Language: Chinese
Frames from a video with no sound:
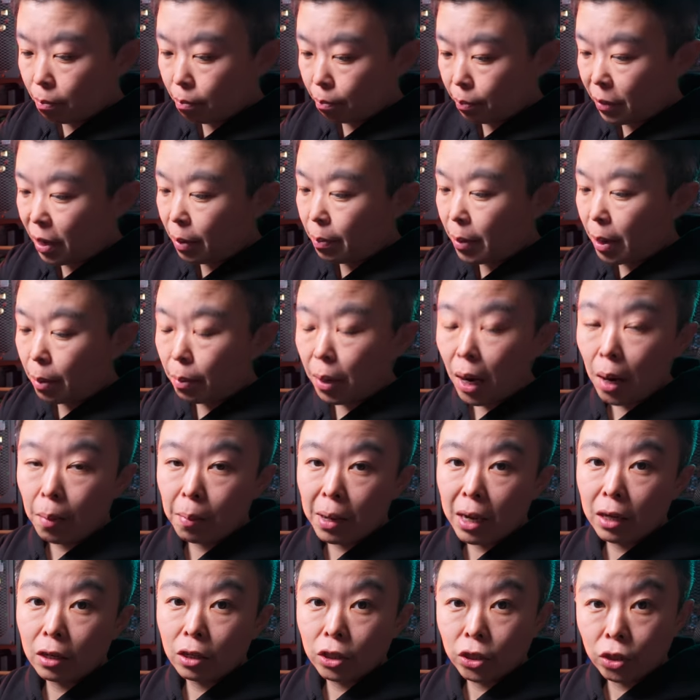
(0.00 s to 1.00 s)
密密麻
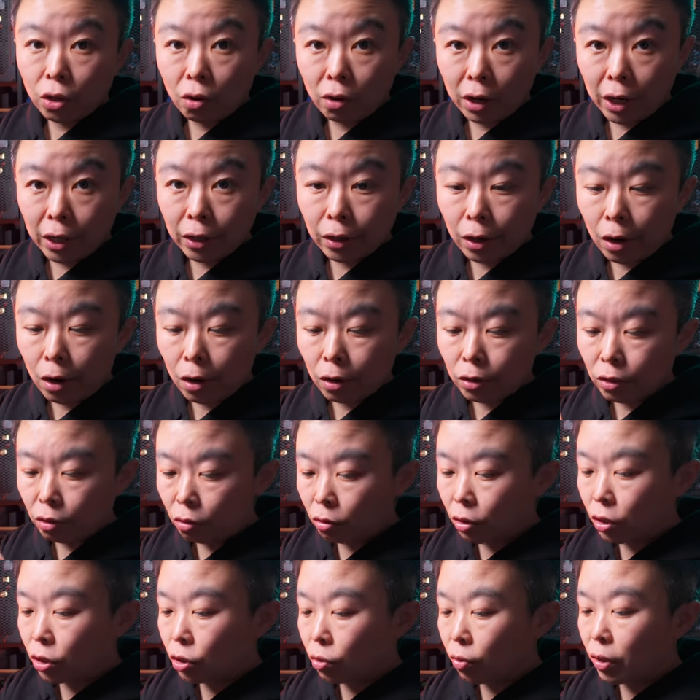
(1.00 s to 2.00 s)
麻的小黑点儿，
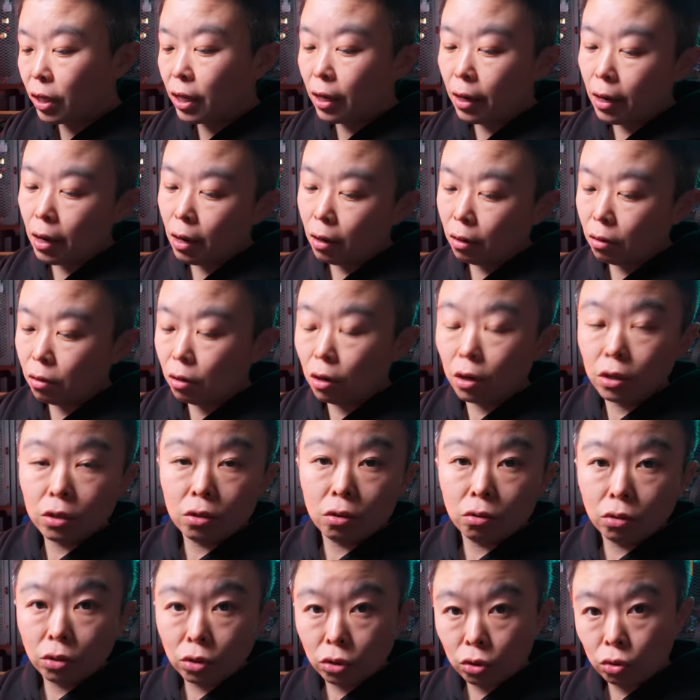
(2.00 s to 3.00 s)
有的时候一两个，
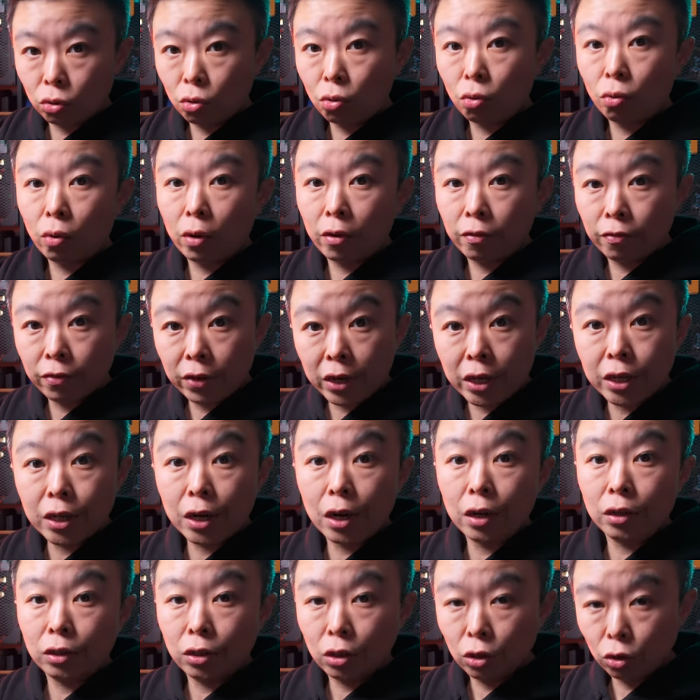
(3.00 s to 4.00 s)
有的时候会非
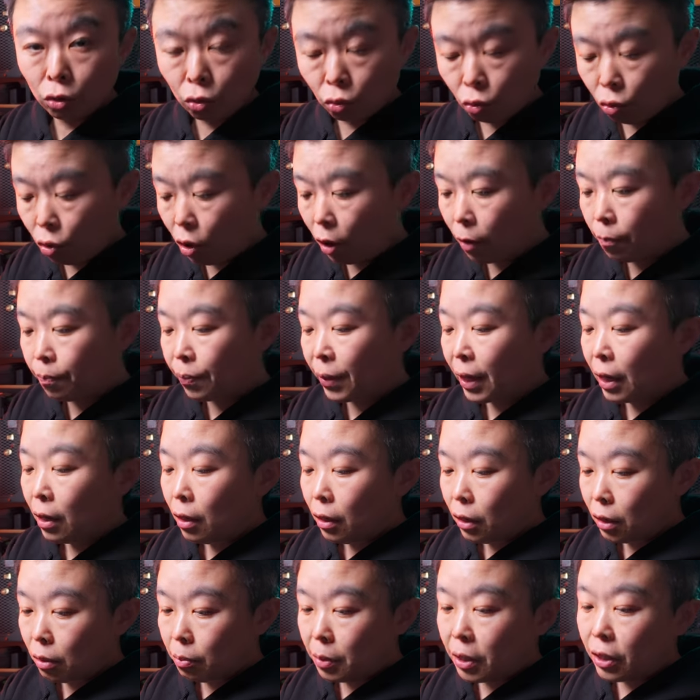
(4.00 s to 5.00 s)
常的多。
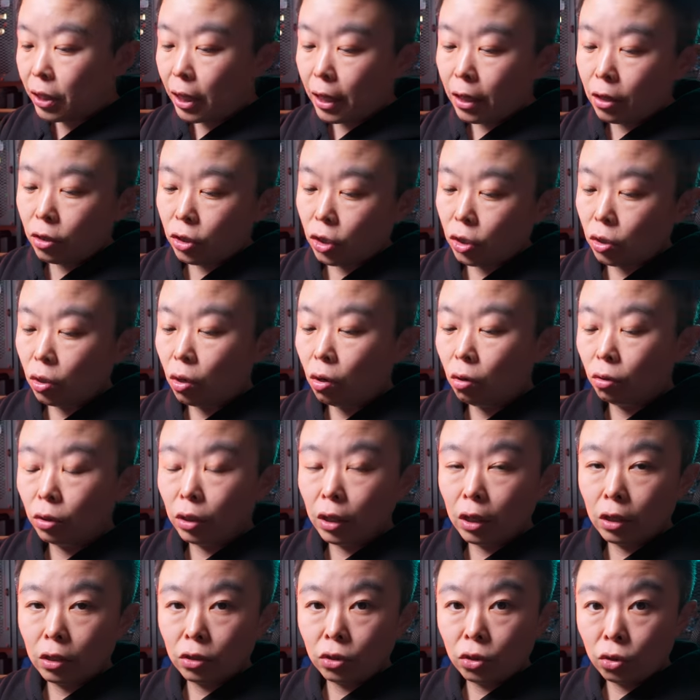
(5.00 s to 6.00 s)
那么这个时候
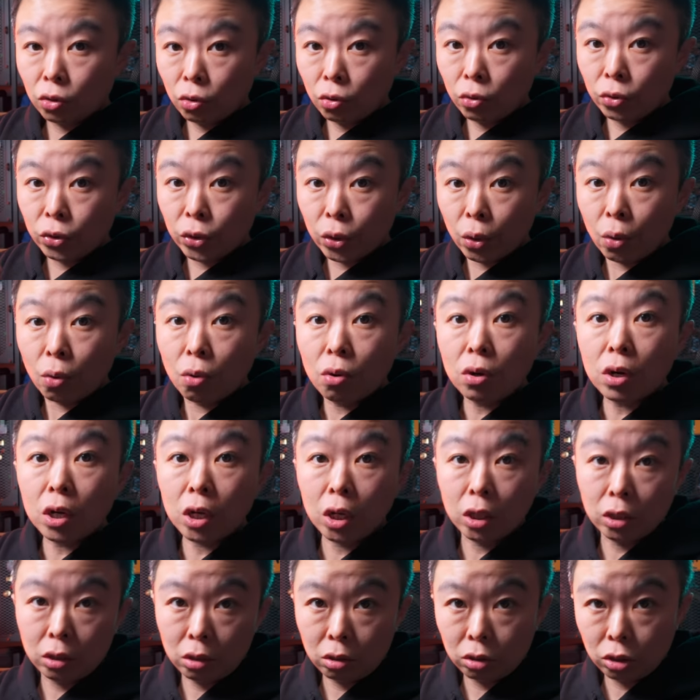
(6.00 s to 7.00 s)
呢，就有
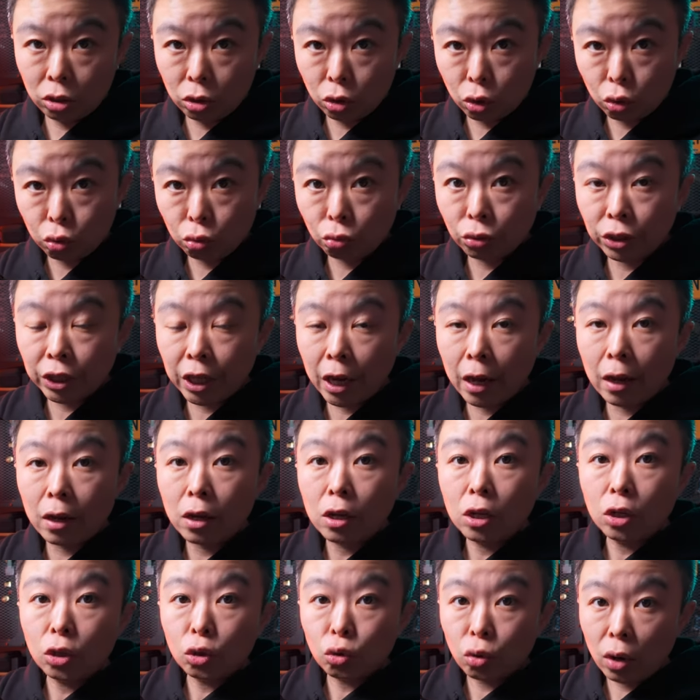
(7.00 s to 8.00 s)
可能是出现
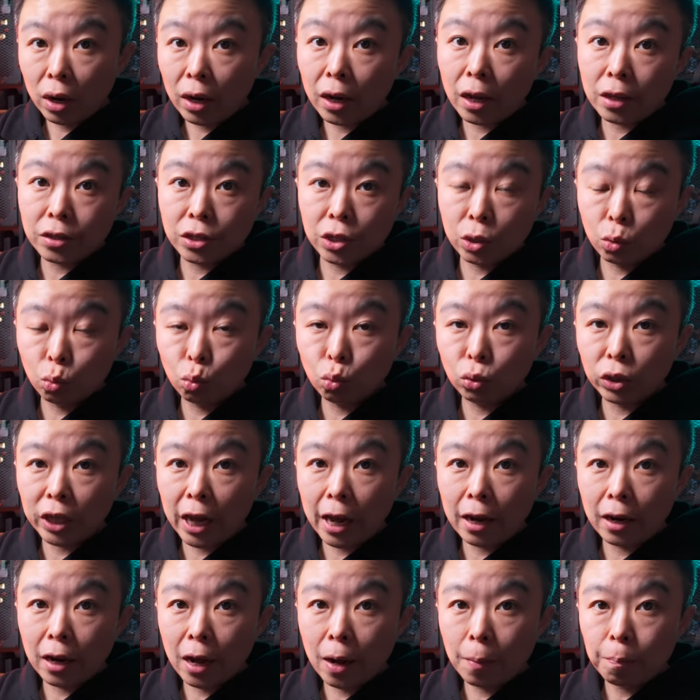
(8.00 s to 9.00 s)
传感器污
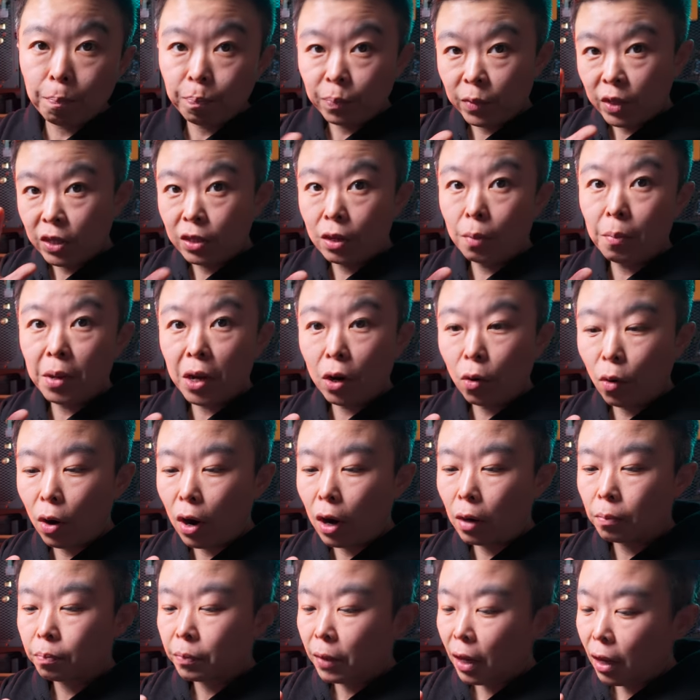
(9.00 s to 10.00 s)
点了。先别
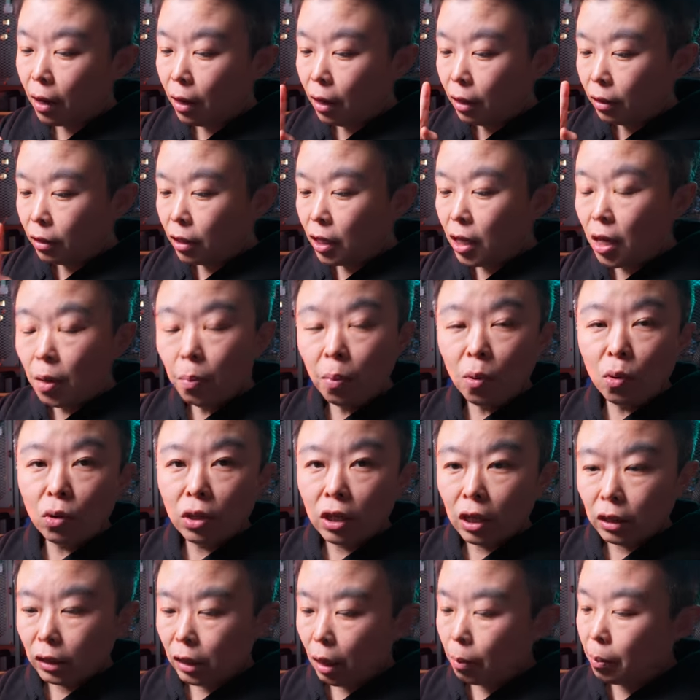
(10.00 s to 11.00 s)
慌，第一步
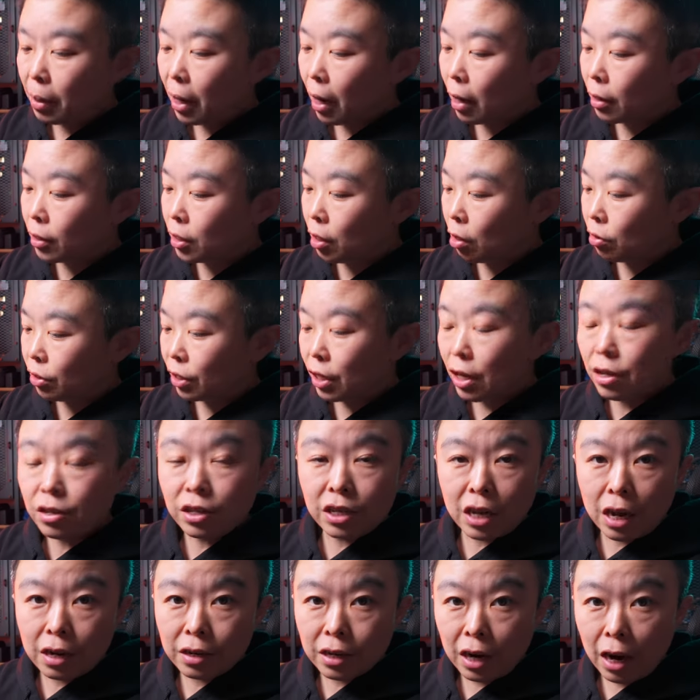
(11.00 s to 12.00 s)
呢，咱们还是要先
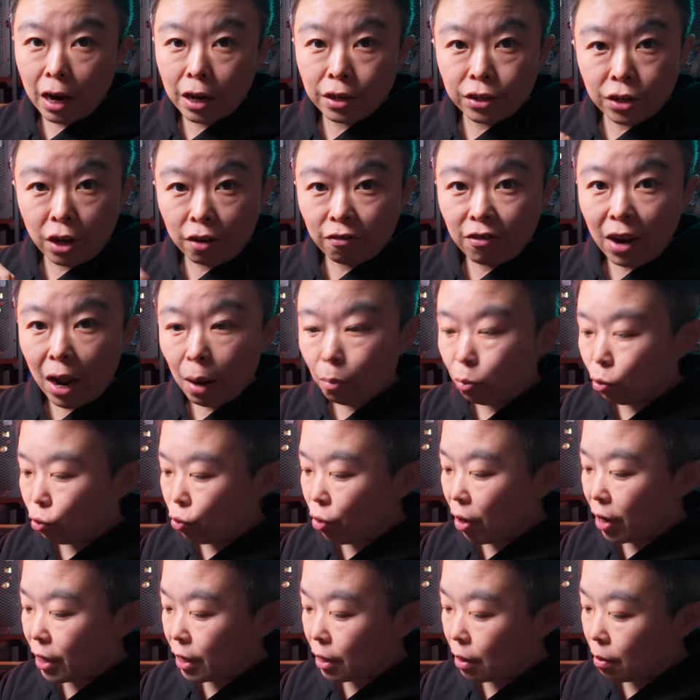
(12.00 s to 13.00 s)
检查一下外部
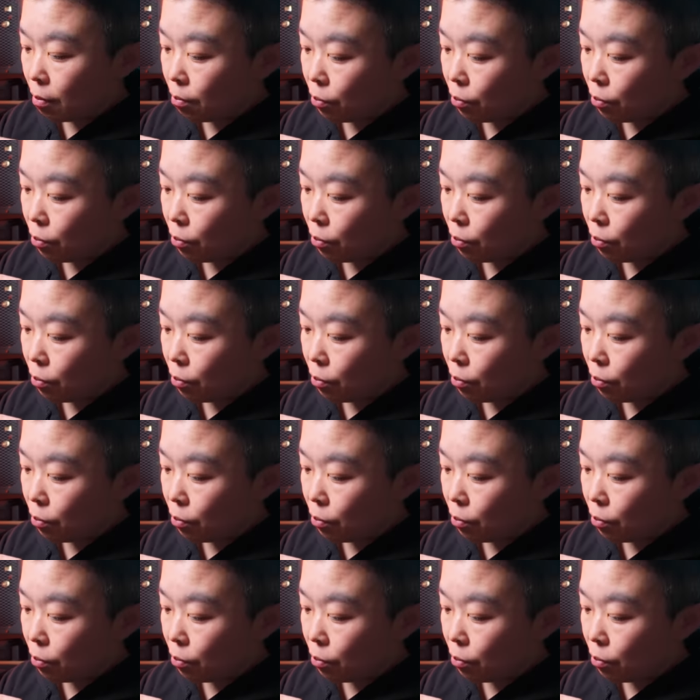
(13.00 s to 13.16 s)
原因，